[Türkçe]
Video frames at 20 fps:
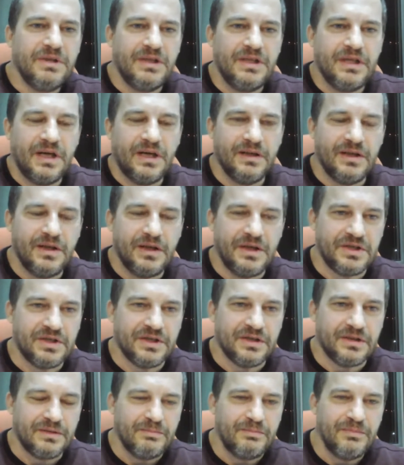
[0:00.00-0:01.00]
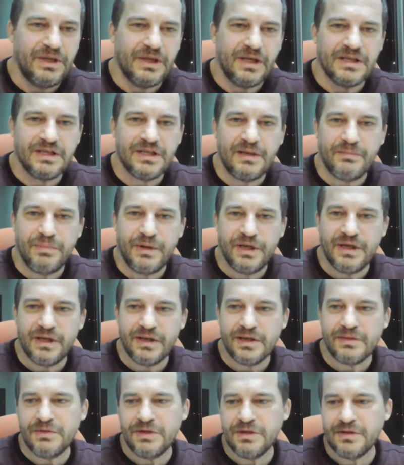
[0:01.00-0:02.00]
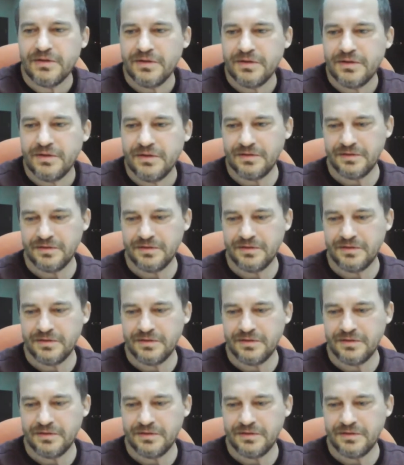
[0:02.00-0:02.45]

nikahlı eşi mirastan pay alır mı?